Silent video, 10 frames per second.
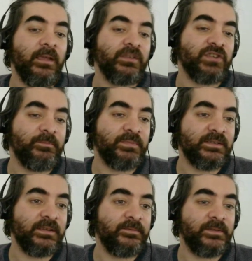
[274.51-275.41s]
çaprazı
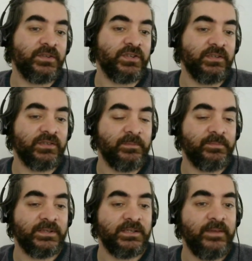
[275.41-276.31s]
zayıflatır şahın
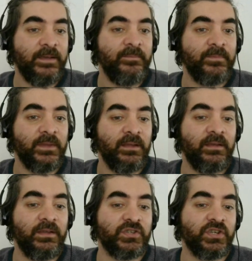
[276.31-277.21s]
çaprazını ve
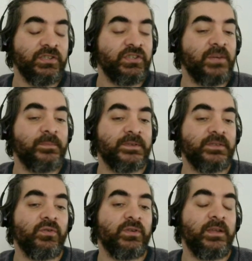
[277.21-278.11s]
e, şahın
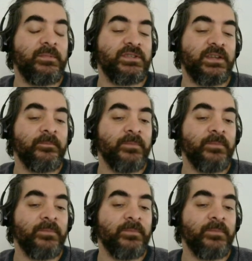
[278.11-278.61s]
çaprazını koruyabilecek